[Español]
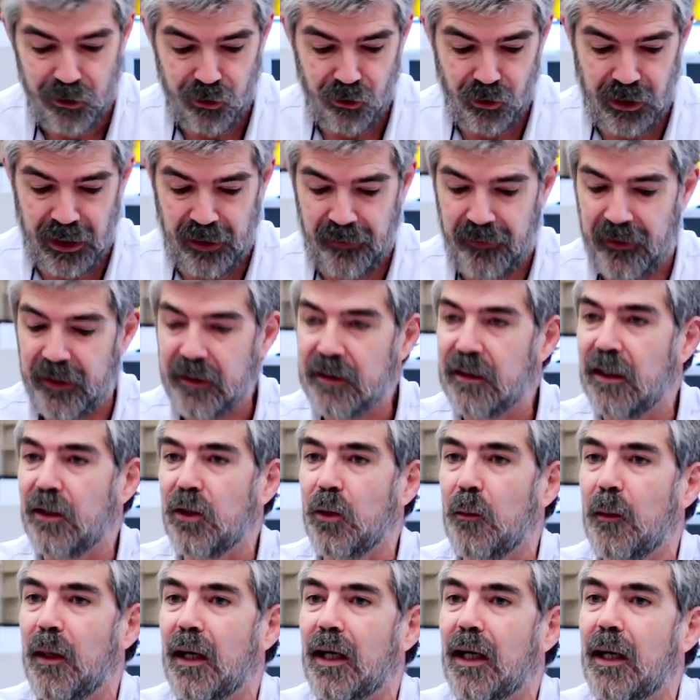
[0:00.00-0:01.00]
lo que hacéis es
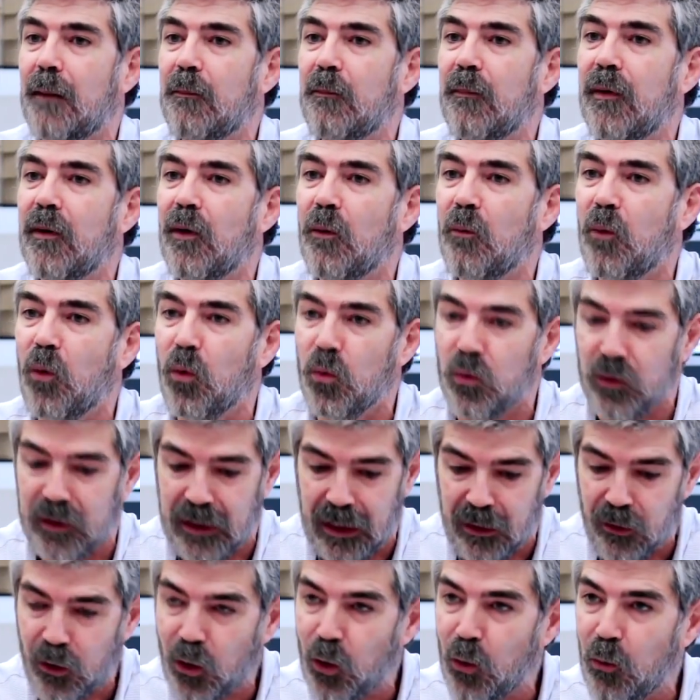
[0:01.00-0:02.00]
doblarla
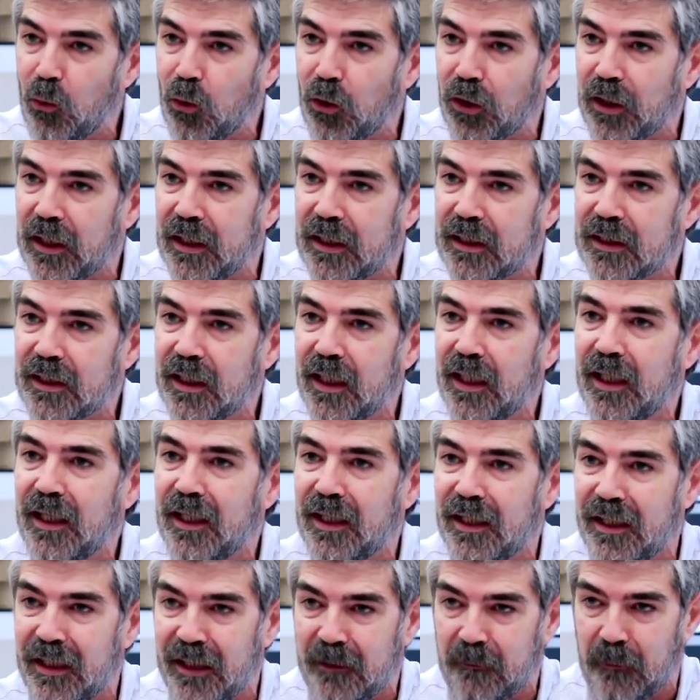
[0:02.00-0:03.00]
juntando los bordes
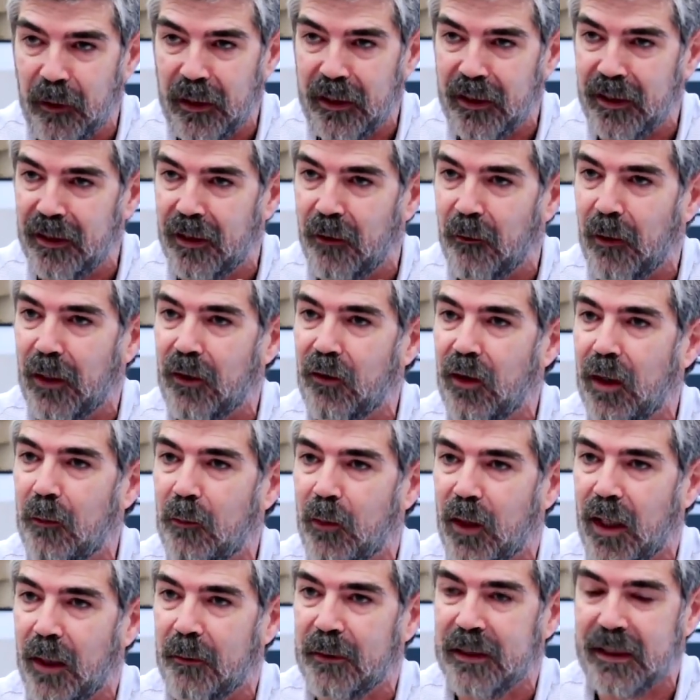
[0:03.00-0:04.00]
y, y doblándola
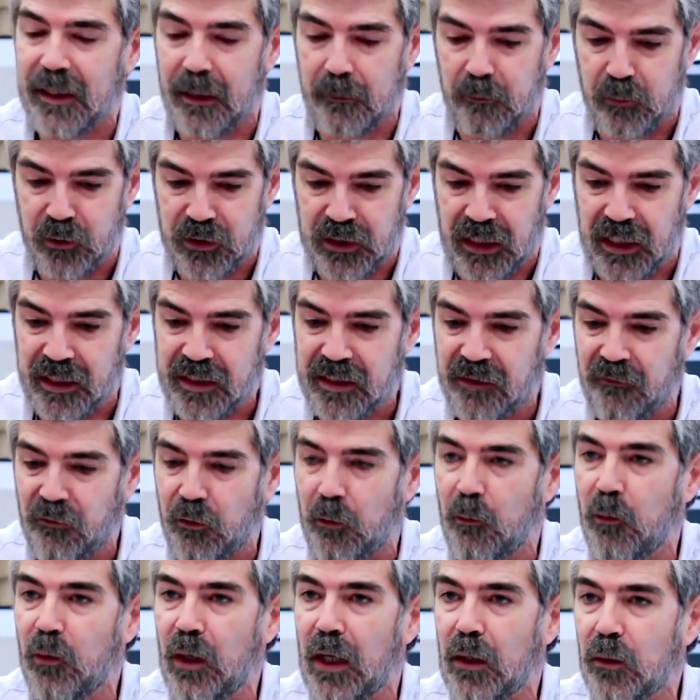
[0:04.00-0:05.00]
por la mitad, pues ahí se
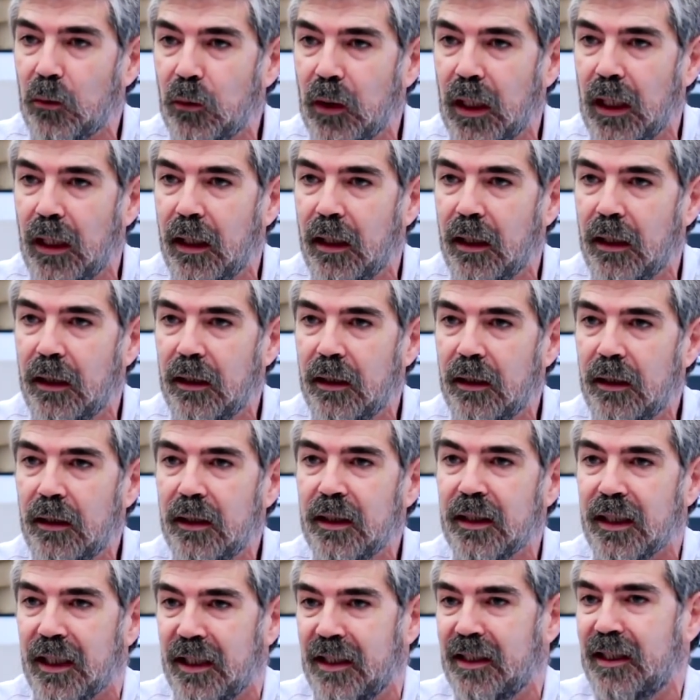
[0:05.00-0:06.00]
forma una arruga
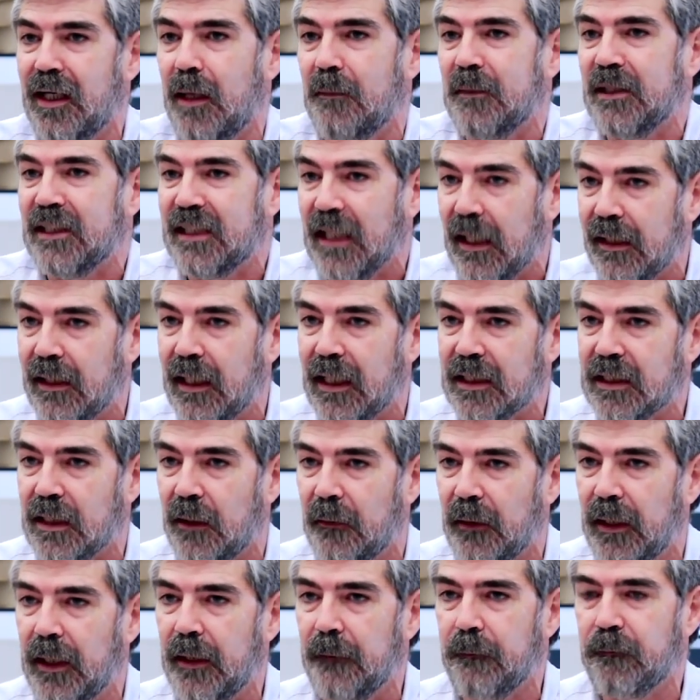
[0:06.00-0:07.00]
que es la mitad de la
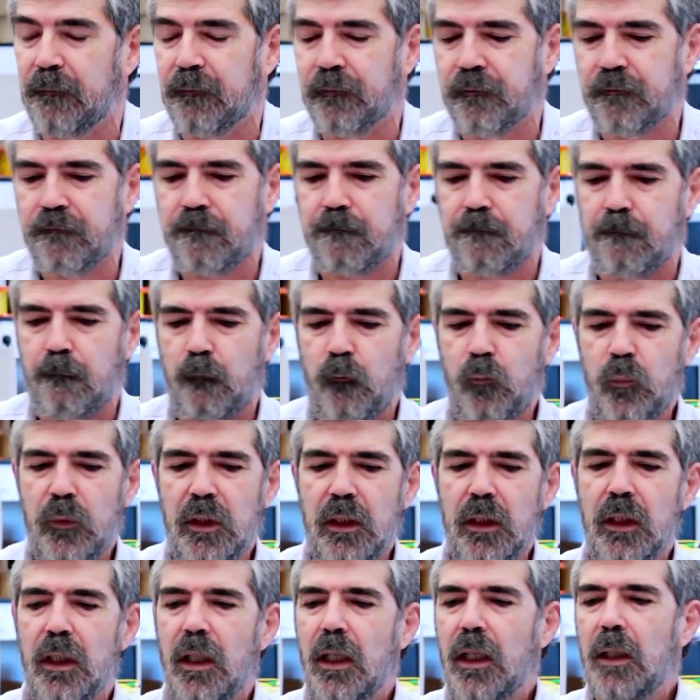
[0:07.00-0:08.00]
sábana.
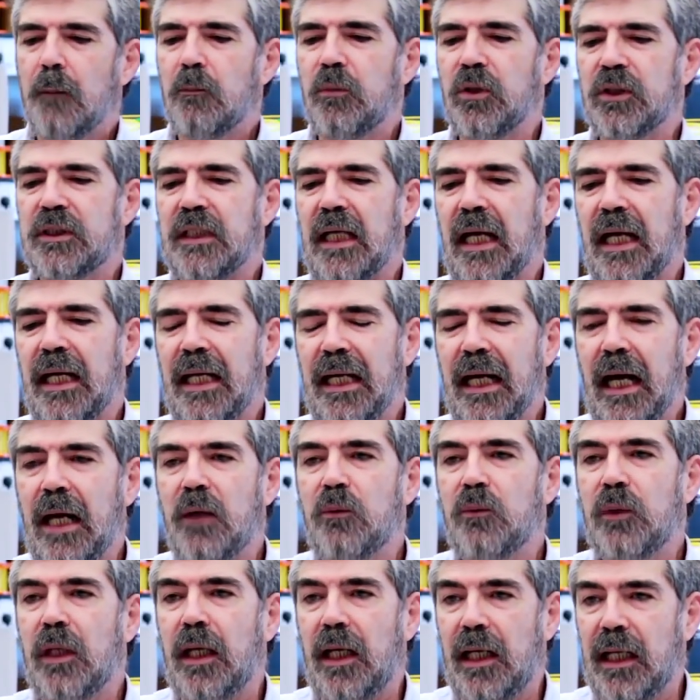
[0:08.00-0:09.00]
Pues
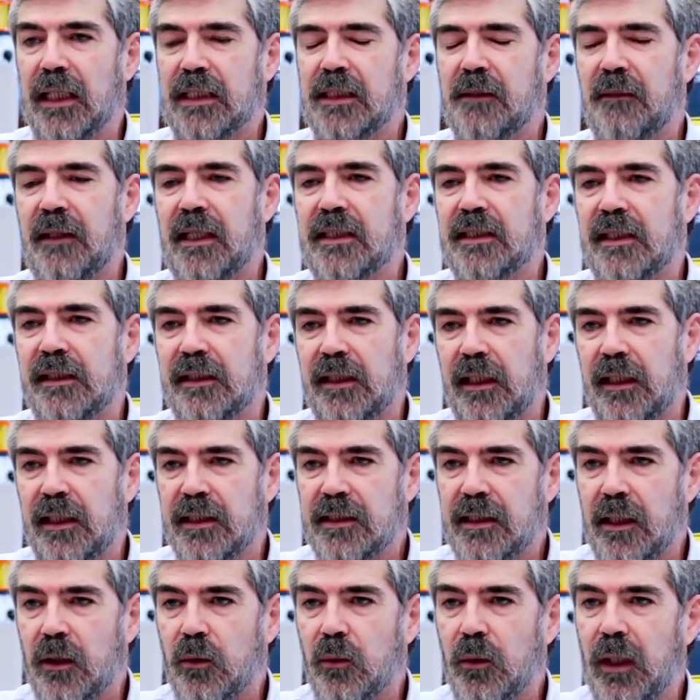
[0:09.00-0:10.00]
hay en la sábana santa hay
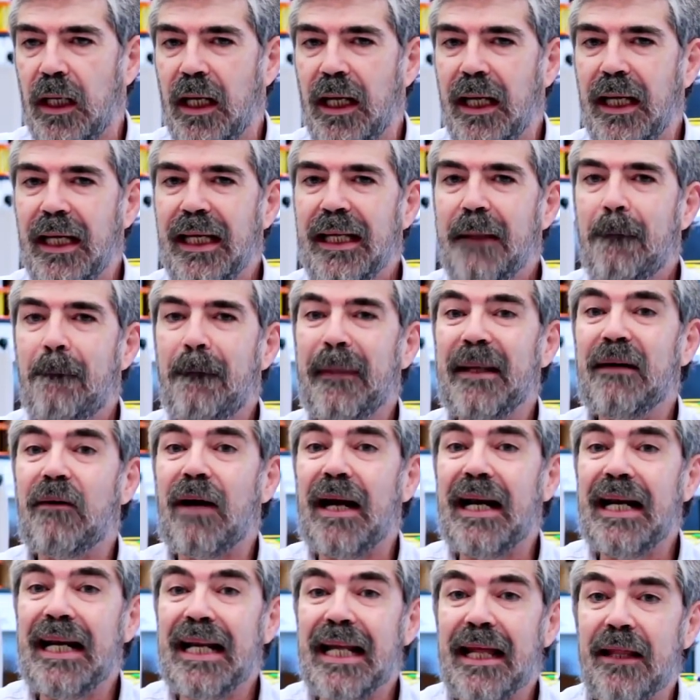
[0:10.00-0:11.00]
esa arruga, pero
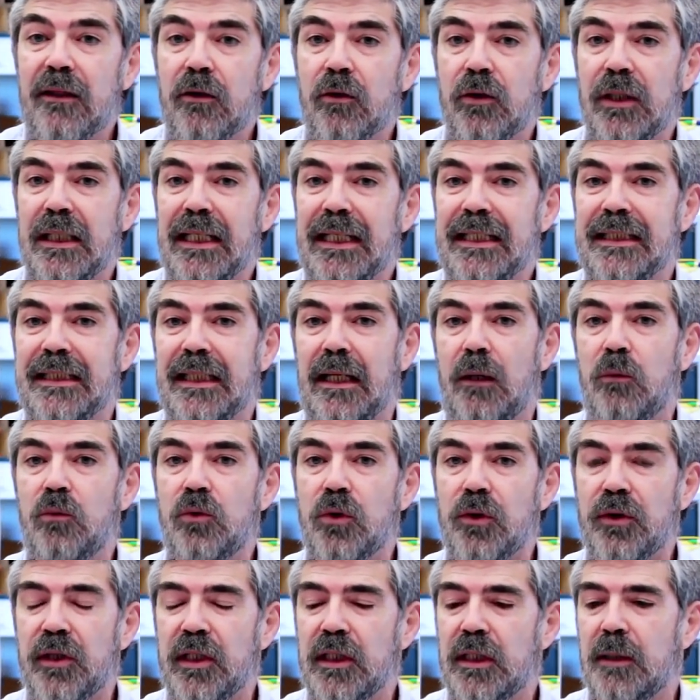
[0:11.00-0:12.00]
al lado de ella,
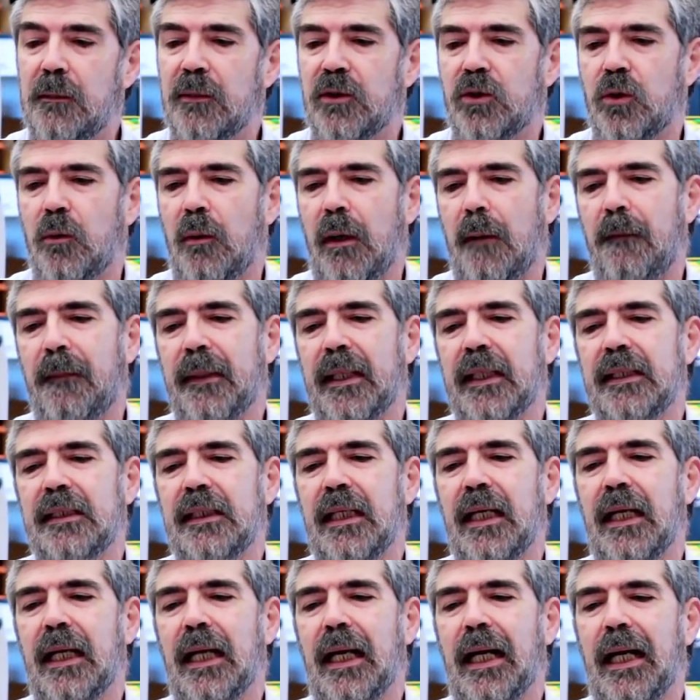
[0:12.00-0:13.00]
unos centímetros más para
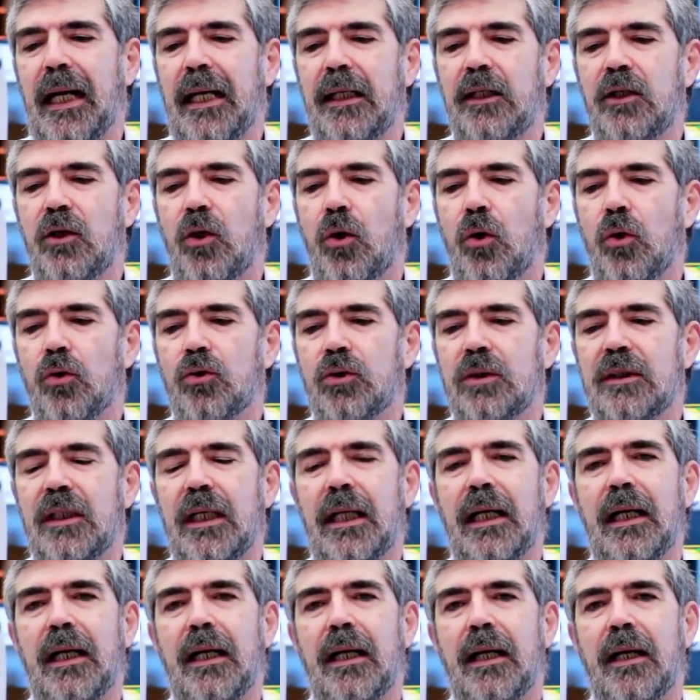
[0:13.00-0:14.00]
allá, hay
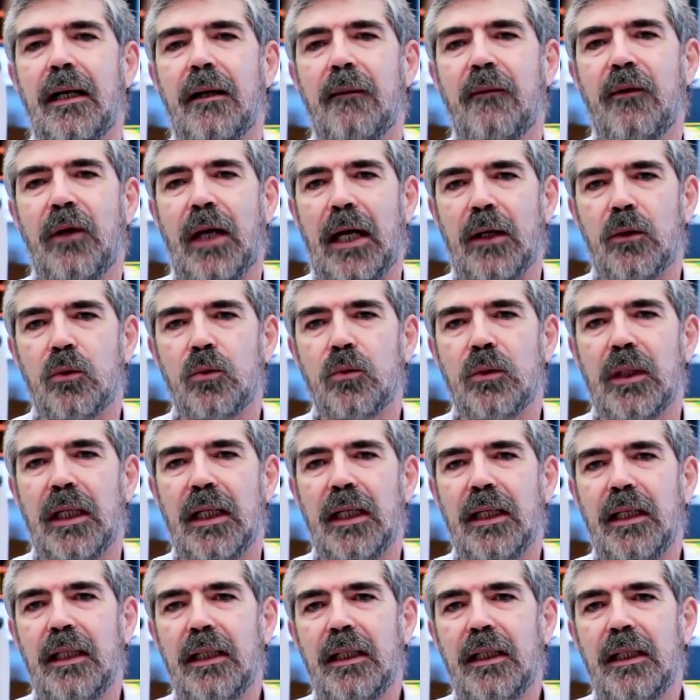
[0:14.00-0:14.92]
otra arruga